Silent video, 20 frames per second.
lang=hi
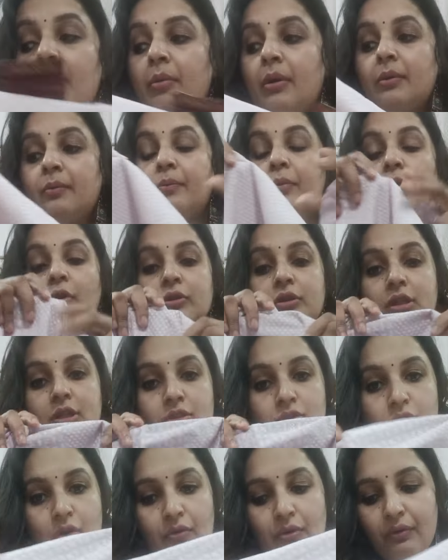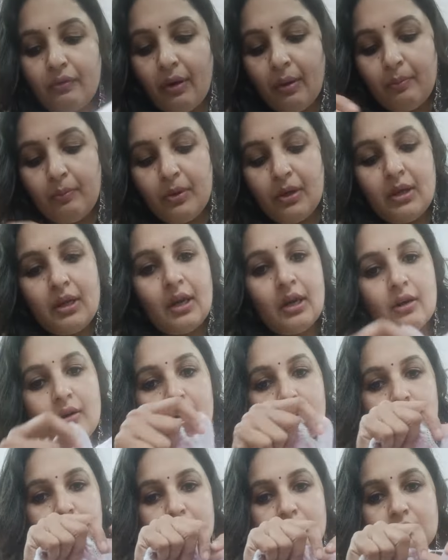पर बहुत ही सॉफ्ट फैब्रिक है
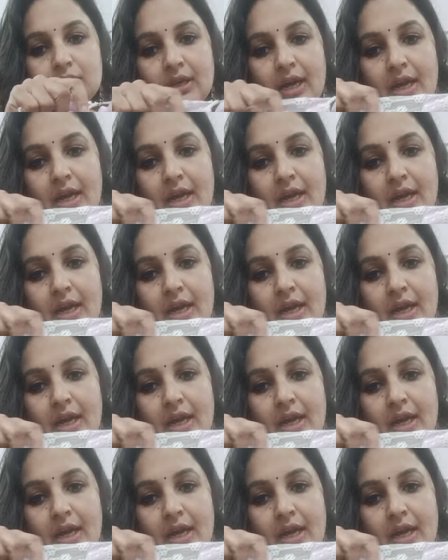और